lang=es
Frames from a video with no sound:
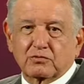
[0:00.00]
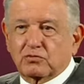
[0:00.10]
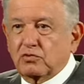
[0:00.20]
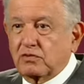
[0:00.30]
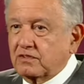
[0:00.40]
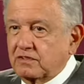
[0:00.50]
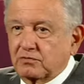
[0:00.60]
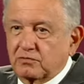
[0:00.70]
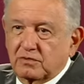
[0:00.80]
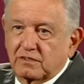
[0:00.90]
no son las
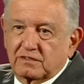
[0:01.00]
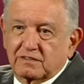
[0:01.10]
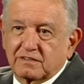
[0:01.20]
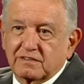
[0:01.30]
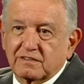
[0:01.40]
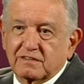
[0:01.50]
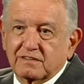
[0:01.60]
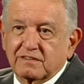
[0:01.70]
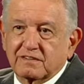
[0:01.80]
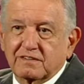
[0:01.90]
autoridades
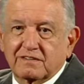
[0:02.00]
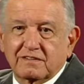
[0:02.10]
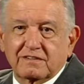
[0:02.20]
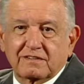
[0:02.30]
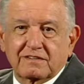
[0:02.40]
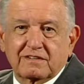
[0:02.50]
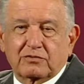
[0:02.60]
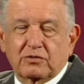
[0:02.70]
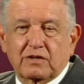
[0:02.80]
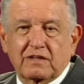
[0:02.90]

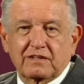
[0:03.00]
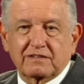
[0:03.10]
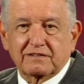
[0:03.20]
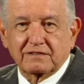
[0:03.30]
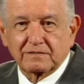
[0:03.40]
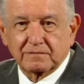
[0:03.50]
electorales